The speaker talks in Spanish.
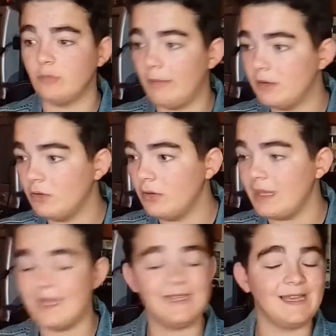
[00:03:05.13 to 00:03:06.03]
en su
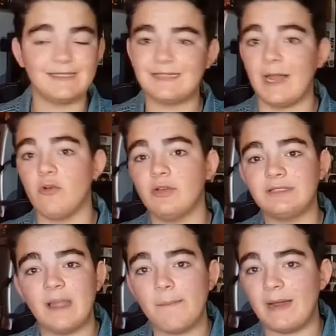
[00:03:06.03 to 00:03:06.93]
momento y ya está, no
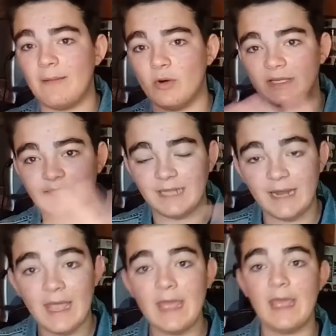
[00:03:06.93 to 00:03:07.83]
está para
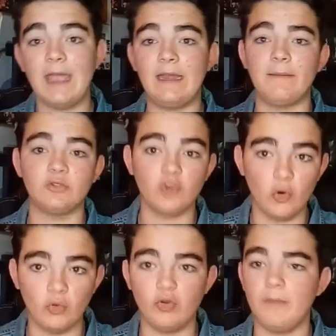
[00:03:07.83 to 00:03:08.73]
molestar en
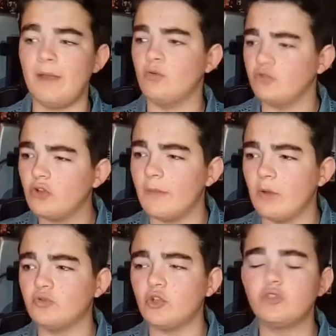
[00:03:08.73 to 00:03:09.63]
absoluto. Me gustó,
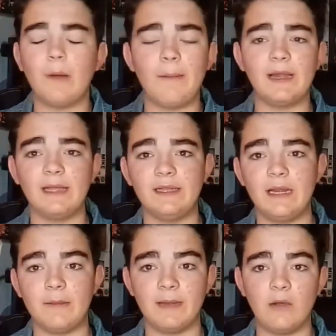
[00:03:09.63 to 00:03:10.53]
me gustó su papel que
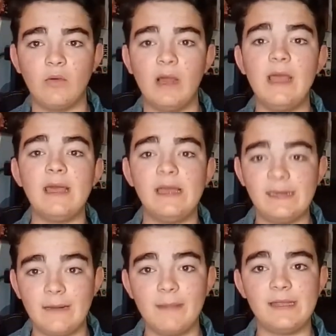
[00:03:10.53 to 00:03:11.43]
tiene la película
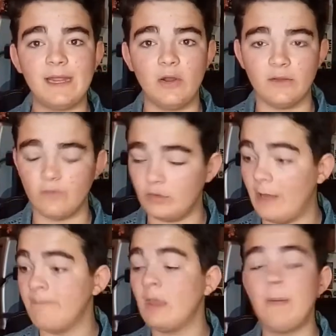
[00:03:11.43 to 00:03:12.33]
y realmente que lo
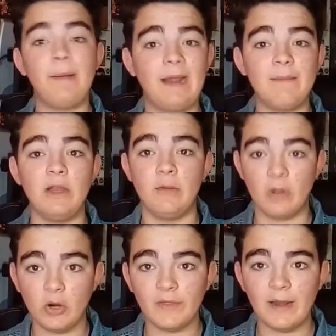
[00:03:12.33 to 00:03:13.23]
disfruté. Para mí
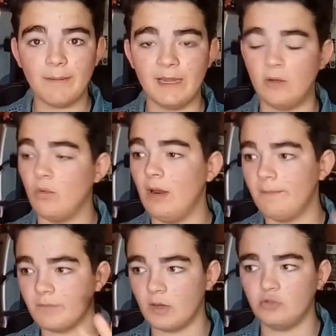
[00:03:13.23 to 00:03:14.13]
lo mejor de la
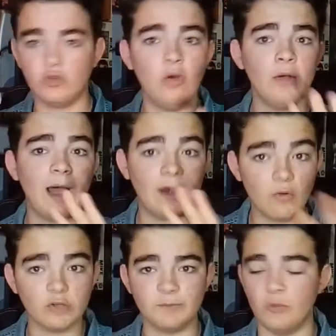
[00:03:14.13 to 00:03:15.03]
película son
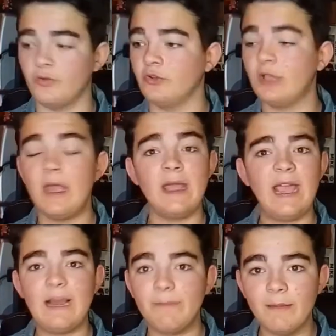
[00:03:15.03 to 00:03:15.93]
algunos puntos.
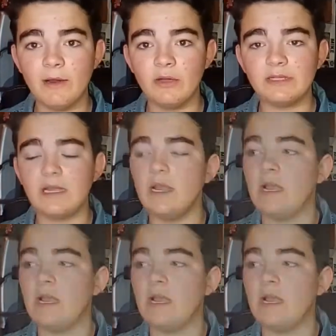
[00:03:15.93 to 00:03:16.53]
El primero es